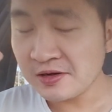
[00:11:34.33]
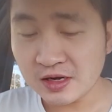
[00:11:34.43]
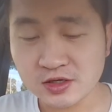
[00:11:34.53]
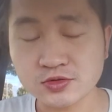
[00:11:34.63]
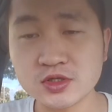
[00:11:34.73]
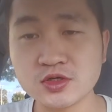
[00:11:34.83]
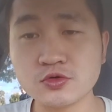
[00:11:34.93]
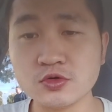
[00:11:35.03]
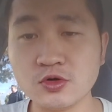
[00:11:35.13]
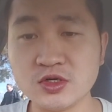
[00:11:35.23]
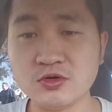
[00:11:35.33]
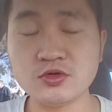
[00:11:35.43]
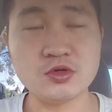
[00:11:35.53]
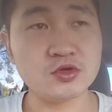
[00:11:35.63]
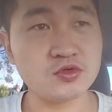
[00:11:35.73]
哎，说起土豆泥，我
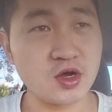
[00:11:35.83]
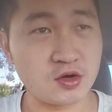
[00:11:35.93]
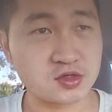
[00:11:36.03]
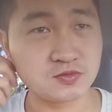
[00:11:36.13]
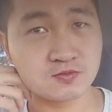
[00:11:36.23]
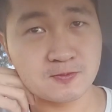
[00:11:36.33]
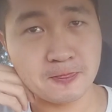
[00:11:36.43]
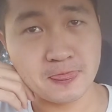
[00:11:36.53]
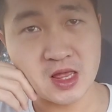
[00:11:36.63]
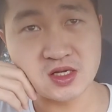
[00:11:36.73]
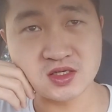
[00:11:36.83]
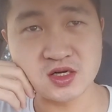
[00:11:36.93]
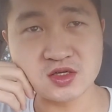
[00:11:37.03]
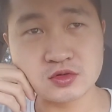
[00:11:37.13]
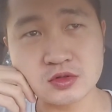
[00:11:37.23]
觉得最好，印
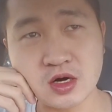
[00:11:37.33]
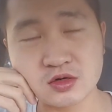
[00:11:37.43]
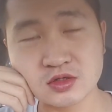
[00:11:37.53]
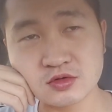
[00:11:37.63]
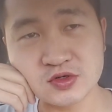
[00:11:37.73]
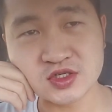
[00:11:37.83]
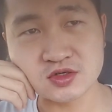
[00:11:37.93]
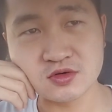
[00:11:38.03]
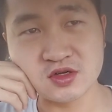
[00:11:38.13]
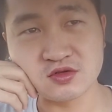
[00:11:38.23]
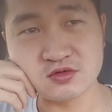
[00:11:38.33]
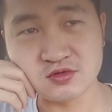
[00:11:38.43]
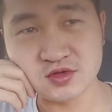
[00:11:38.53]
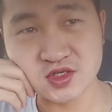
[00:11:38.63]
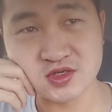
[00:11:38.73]
象里最好吃、最实惠的土
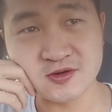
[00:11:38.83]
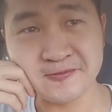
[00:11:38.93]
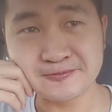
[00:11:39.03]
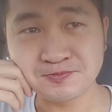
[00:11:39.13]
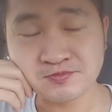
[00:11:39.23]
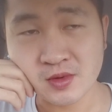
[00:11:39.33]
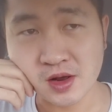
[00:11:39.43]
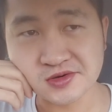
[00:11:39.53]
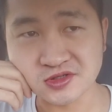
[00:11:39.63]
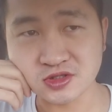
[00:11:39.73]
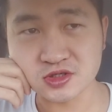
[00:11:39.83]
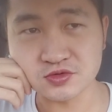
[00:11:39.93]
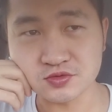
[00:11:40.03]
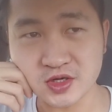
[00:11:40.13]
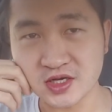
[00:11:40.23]
豆泥是，可能十
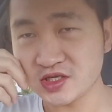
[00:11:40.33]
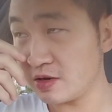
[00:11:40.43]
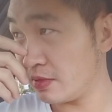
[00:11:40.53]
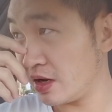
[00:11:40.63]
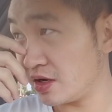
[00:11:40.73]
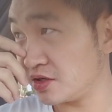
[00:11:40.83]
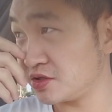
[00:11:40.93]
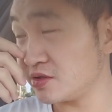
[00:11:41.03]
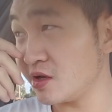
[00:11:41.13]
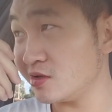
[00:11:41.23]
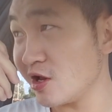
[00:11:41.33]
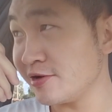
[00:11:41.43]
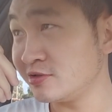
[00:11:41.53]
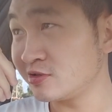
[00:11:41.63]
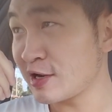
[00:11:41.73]
五年前吧，还是十年前。
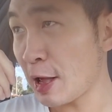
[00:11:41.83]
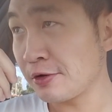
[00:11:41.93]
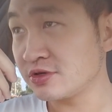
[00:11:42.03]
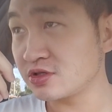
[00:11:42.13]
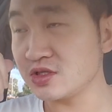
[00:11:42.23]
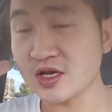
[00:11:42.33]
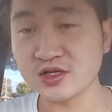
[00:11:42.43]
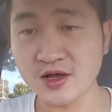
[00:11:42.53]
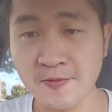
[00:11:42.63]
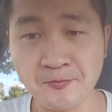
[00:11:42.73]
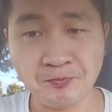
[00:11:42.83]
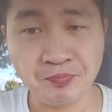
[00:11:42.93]
十年前，